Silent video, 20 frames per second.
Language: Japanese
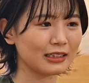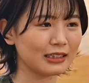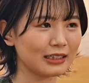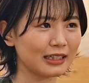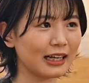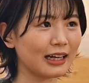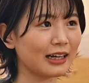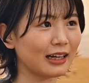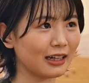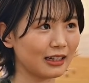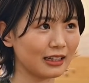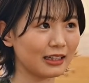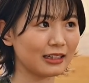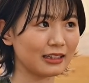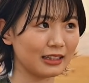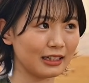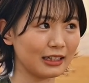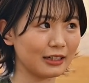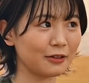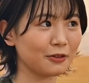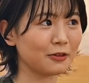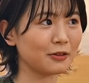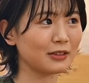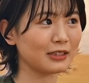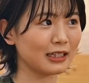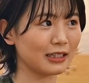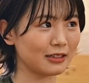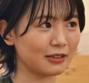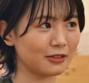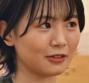結果だったり
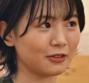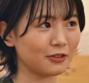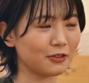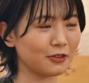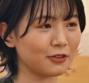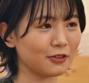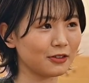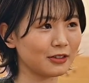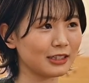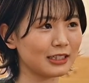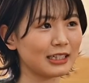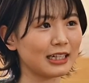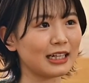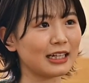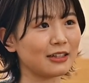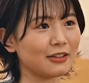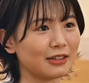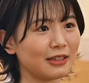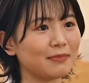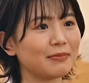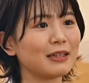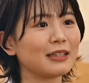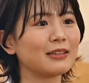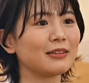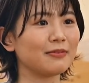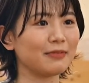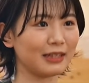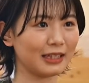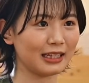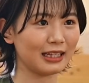考察をスライドにま
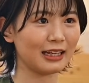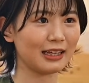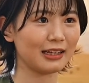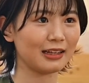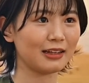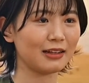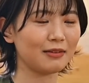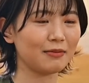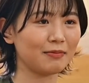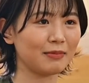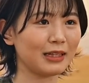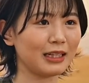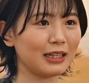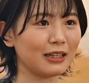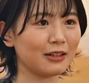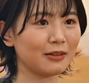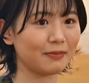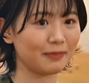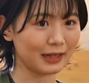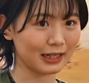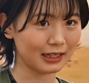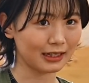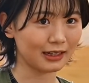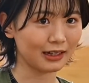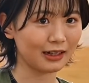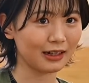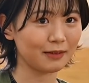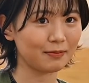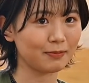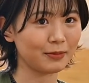とめてみんなの前
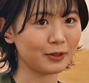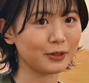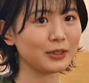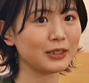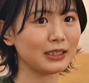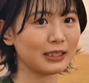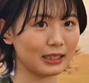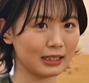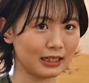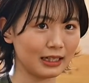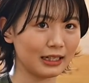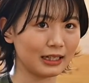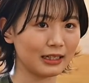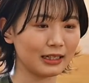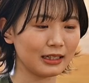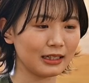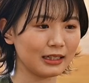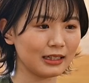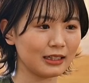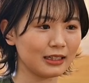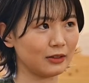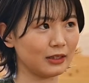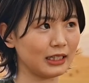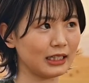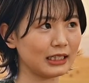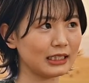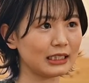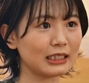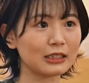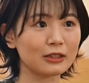で発表したり
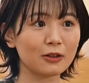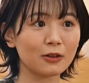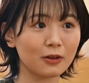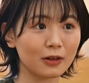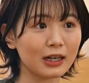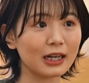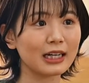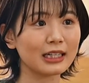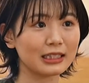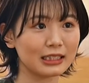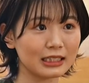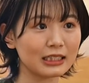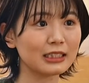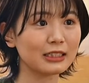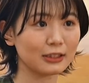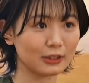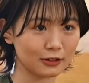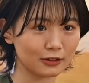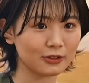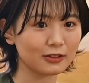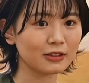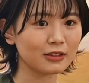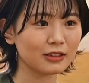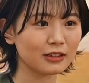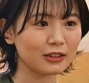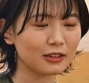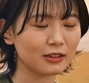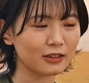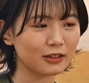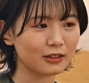臨時校外実習
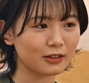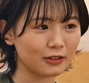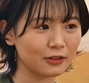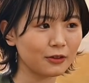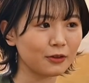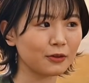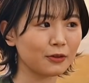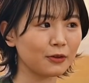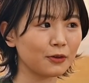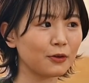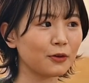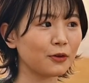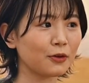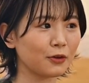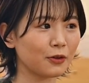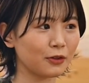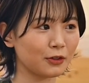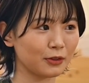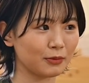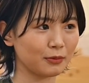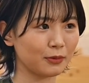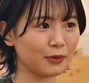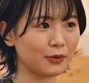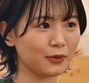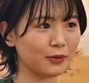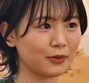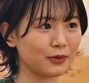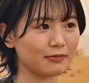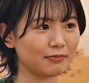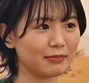の報告
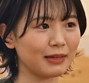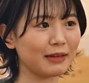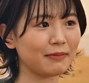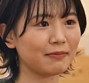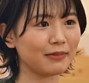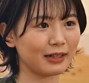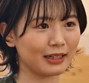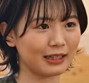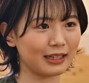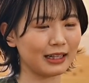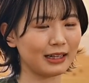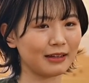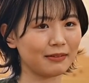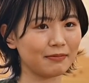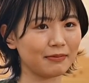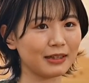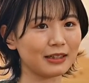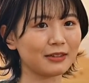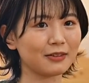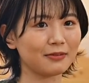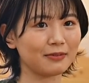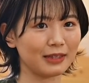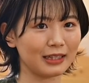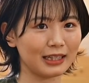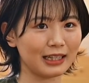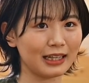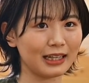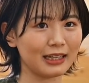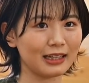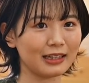もメンバーでまとめ
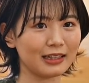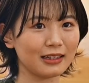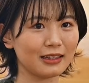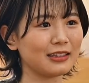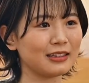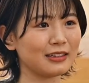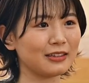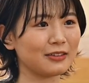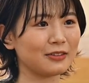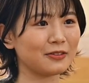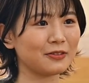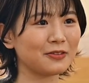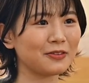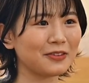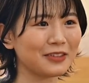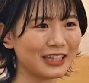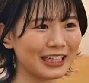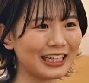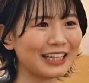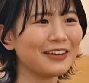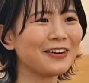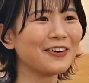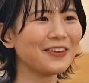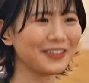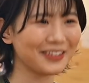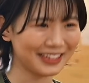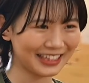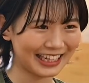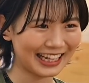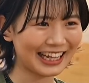てその大きい
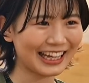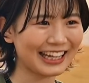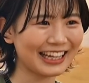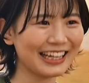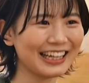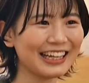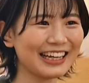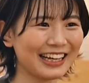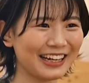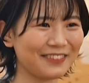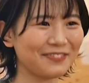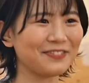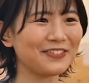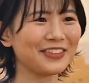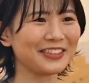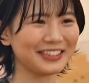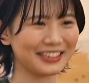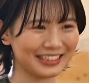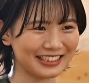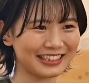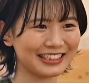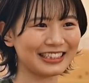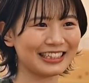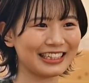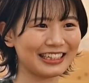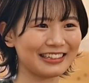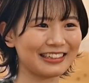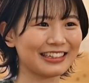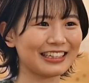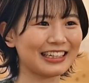ホールで発表するっ
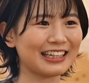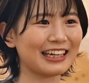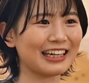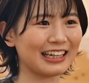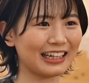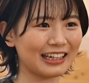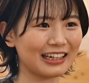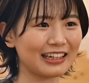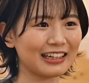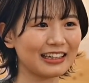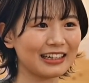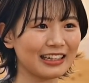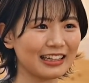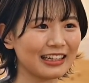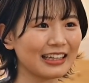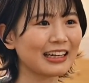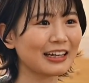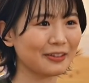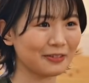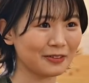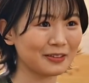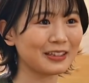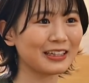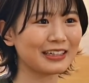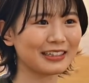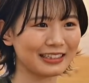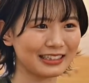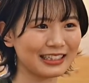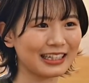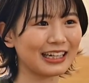ていう機会が結構
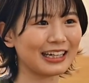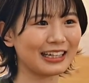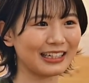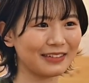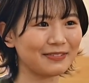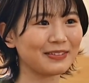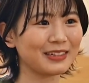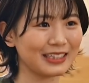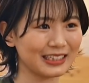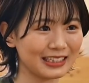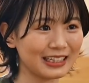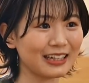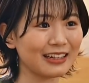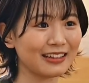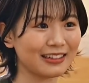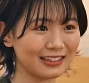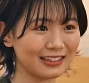たくさんありました